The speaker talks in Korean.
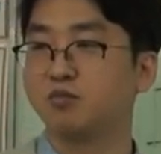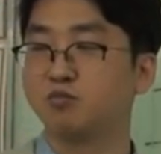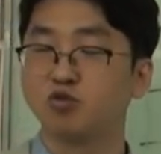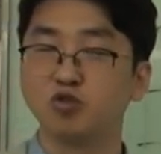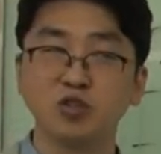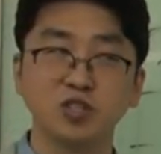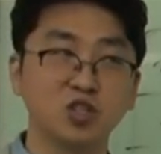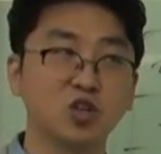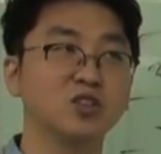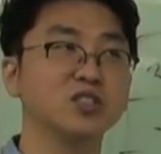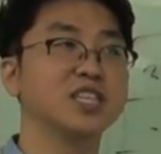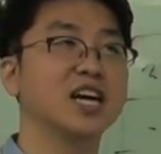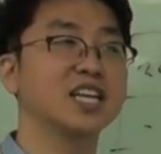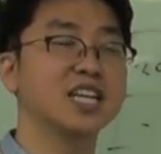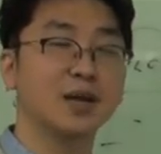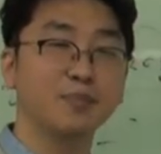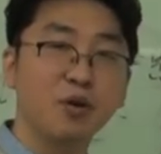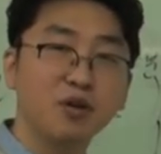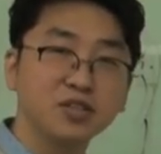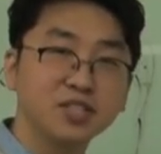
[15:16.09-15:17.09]
물론 이제 정제가
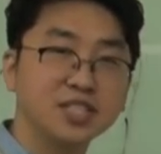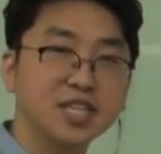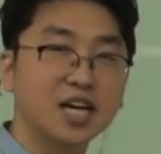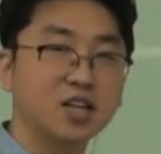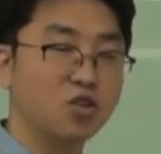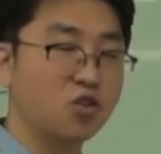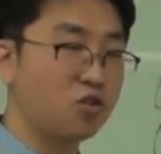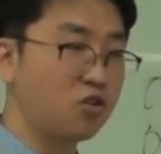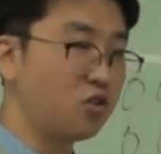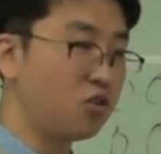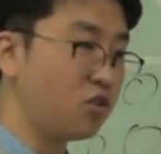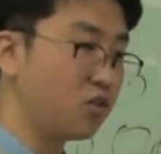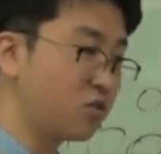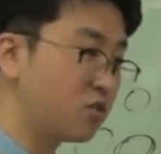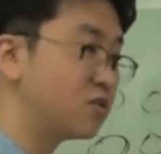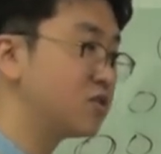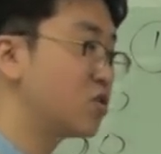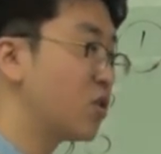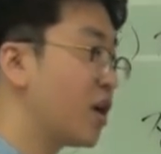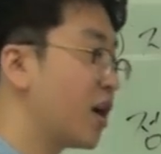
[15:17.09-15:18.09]
아니라 편제가 더
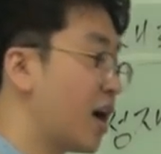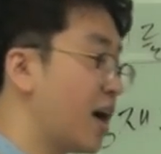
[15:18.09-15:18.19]
그런 성향이